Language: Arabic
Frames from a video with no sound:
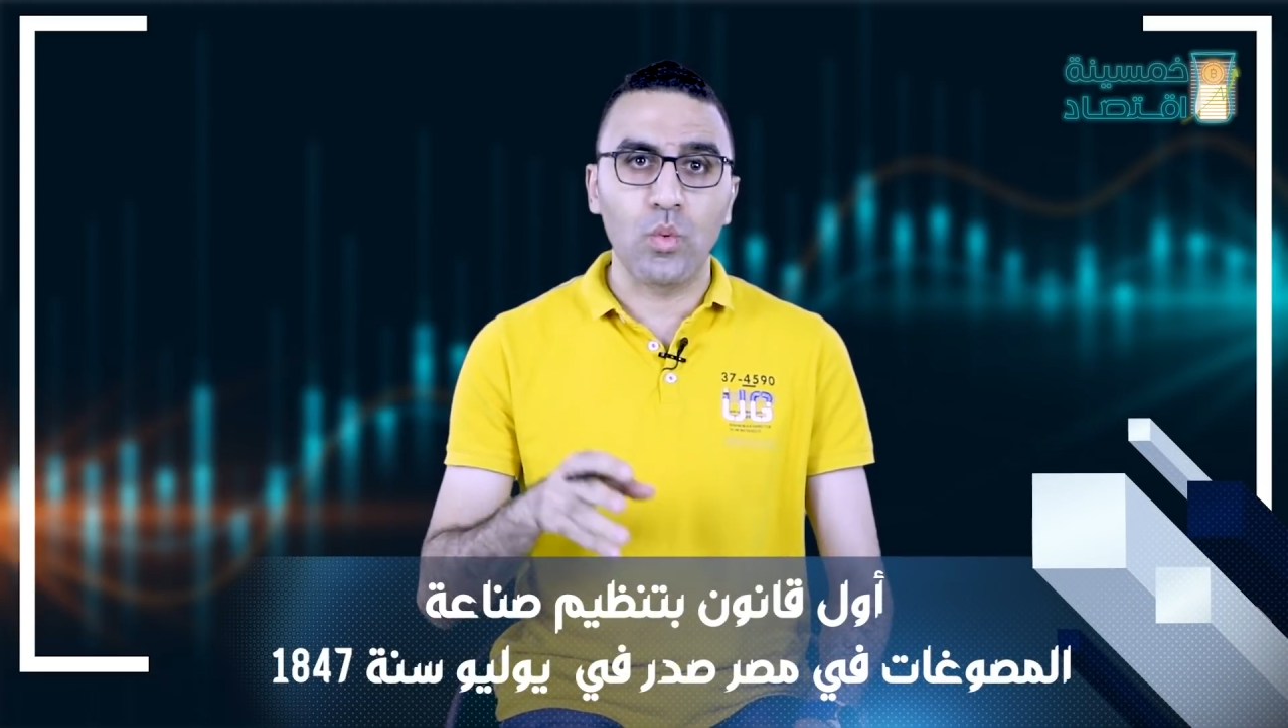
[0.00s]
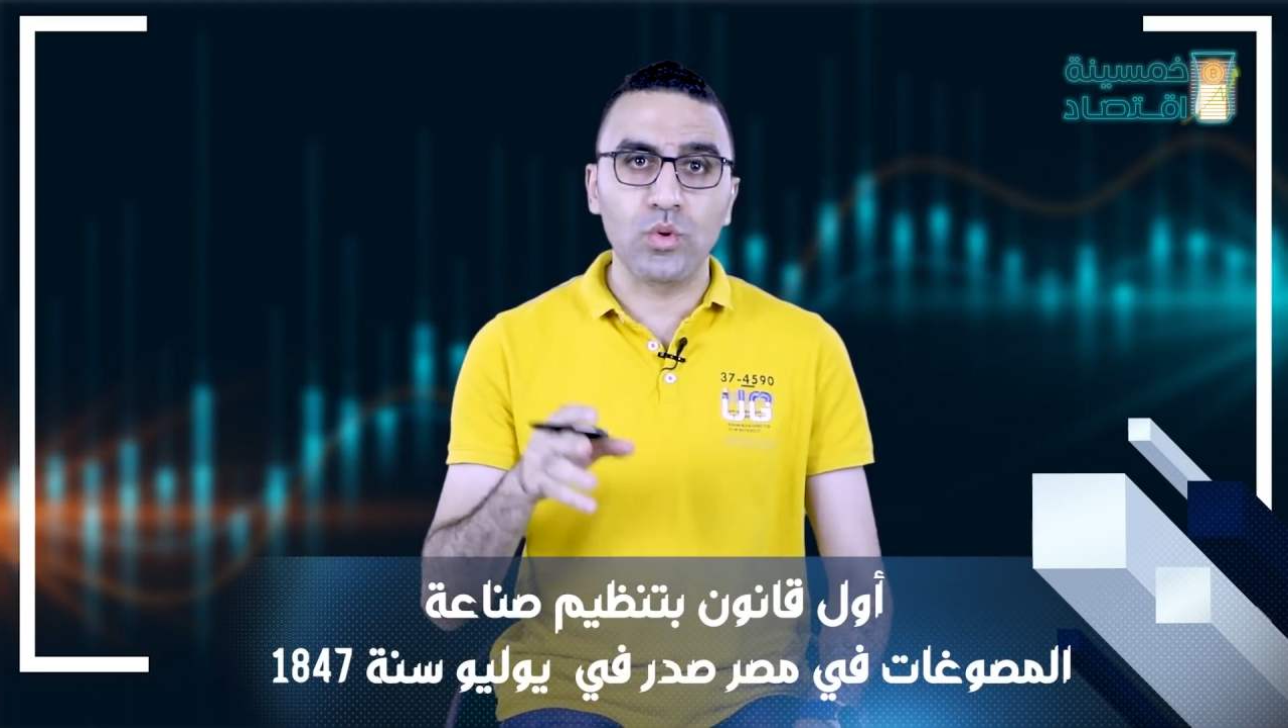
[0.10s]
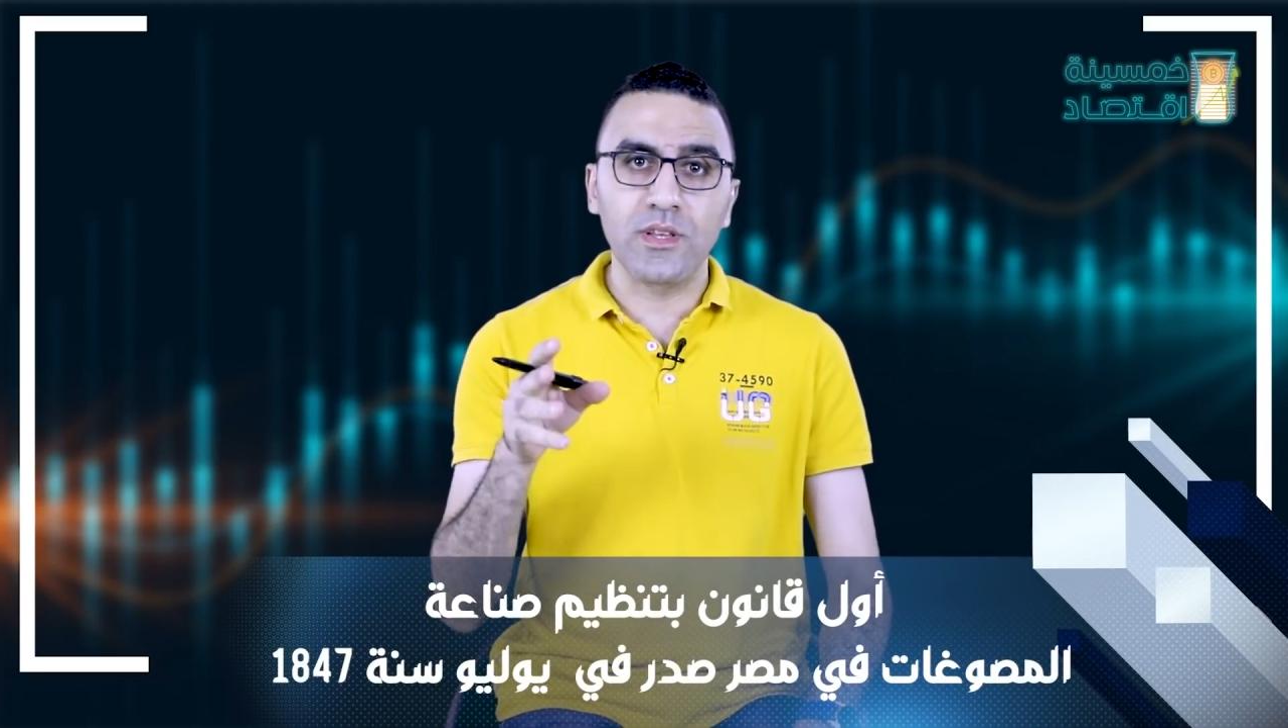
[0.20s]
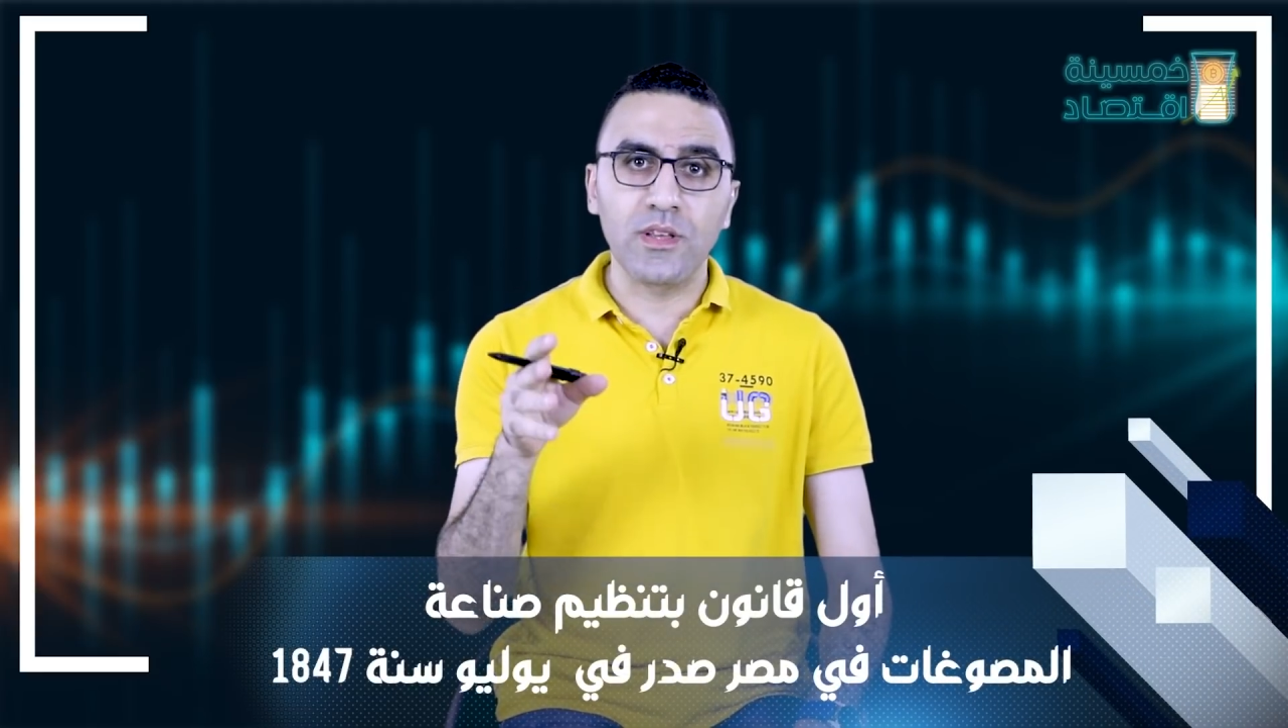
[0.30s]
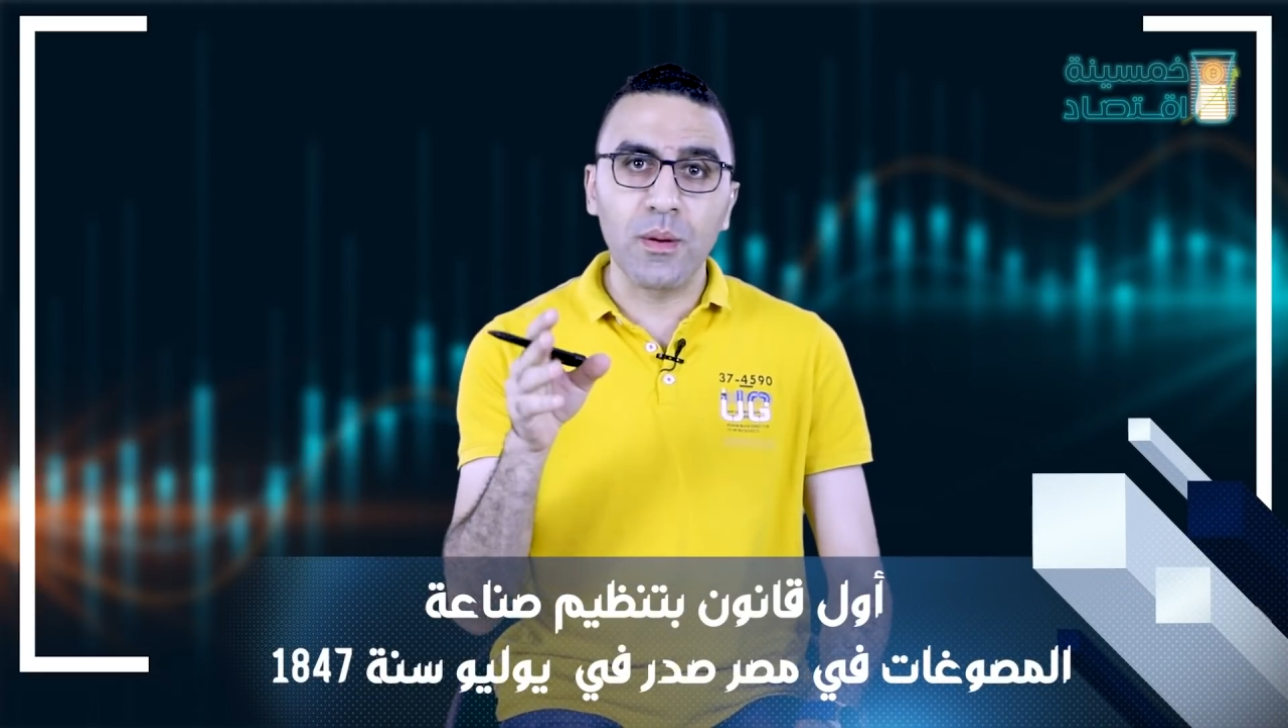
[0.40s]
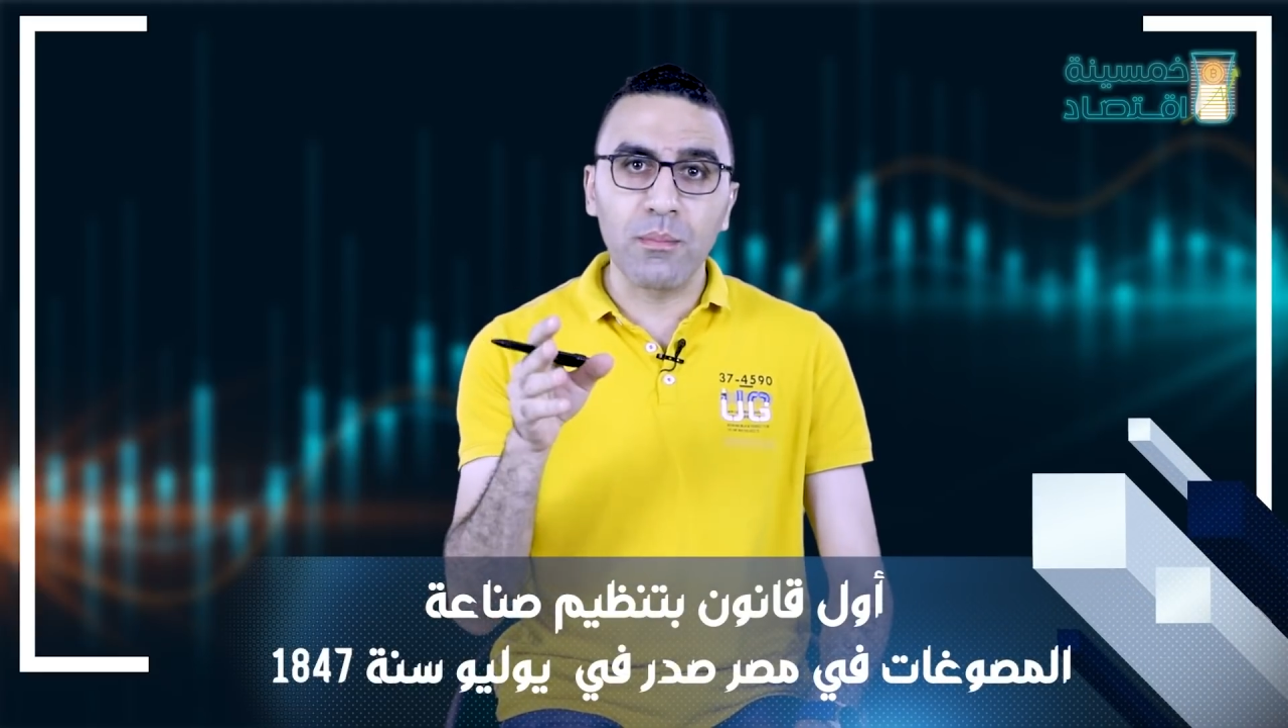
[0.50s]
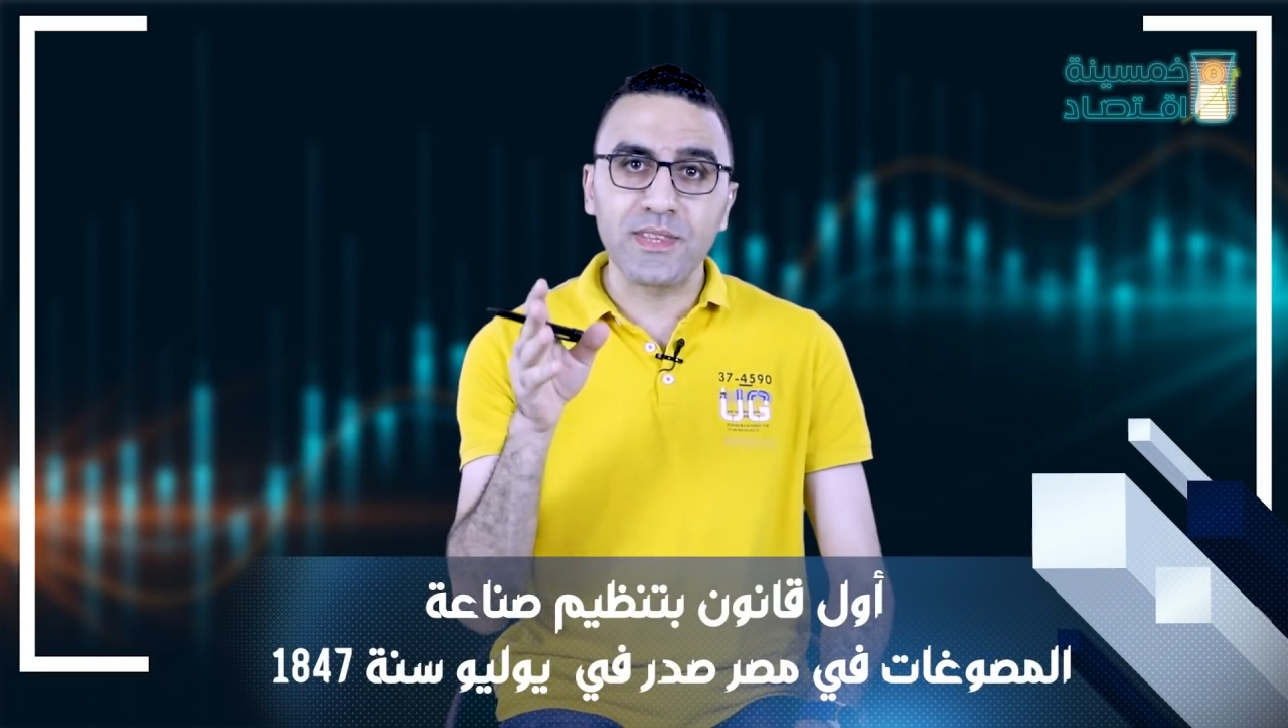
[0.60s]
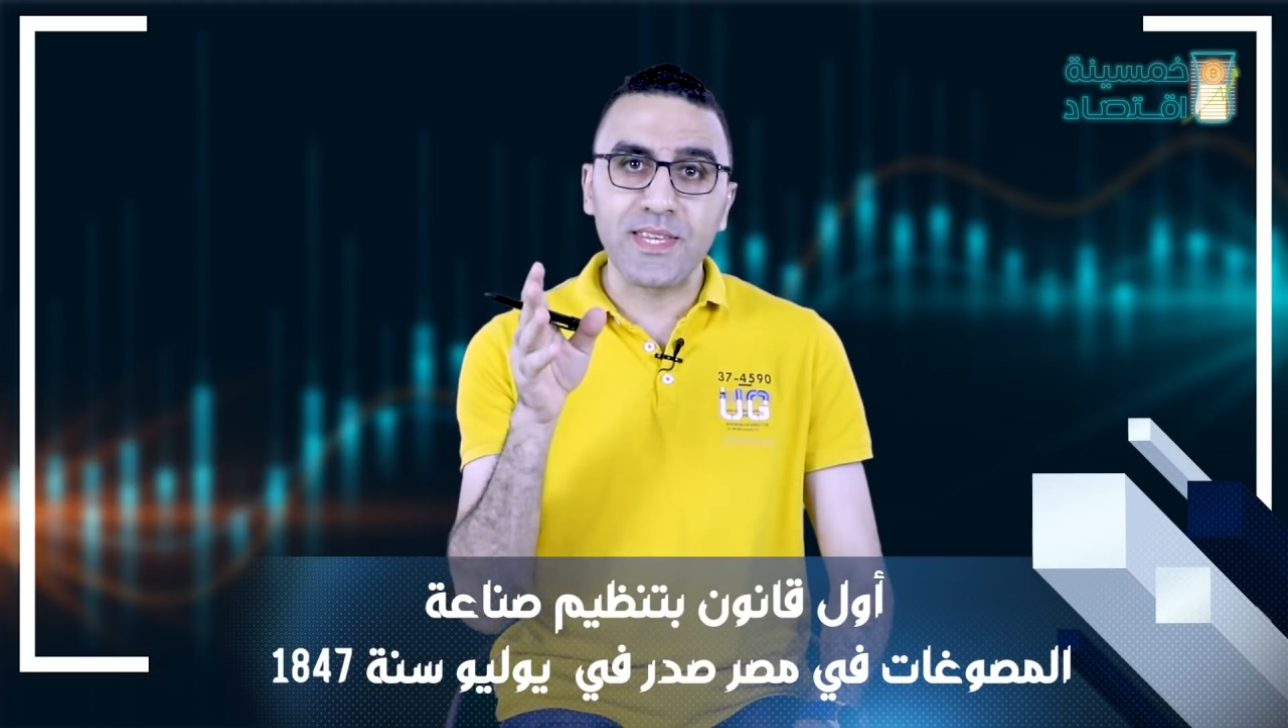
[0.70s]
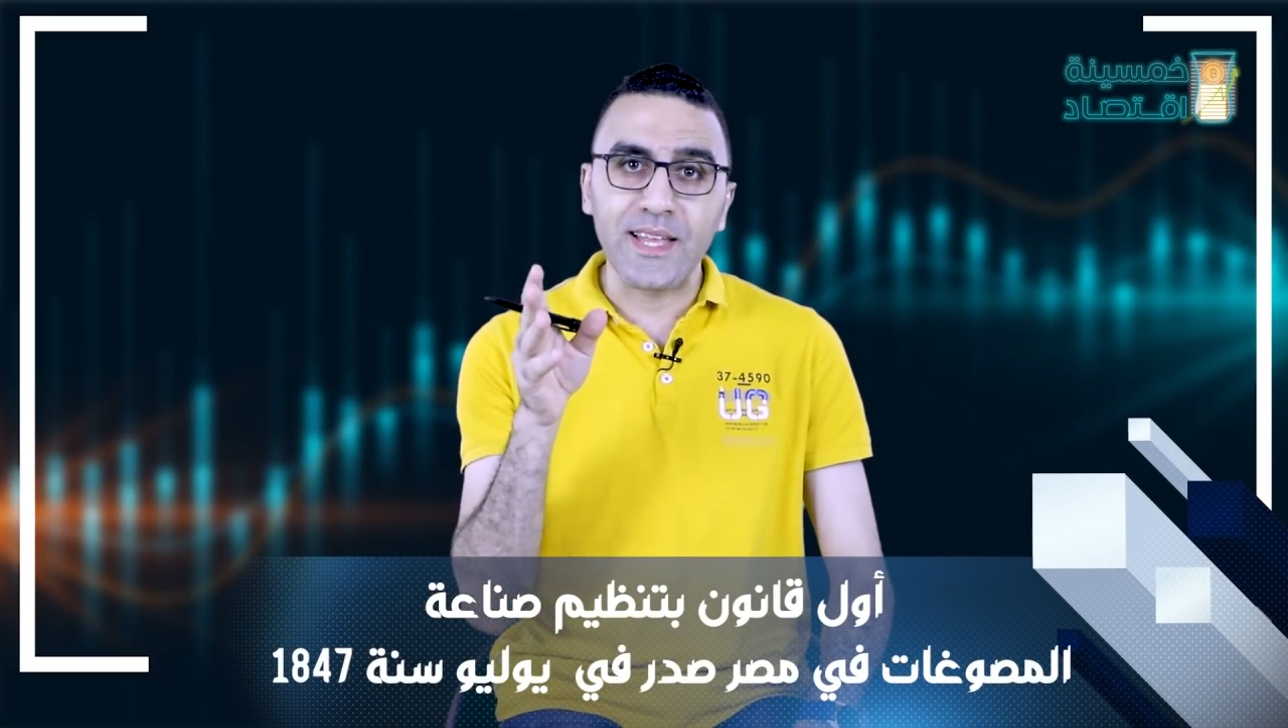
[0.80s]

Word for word: وده تضمن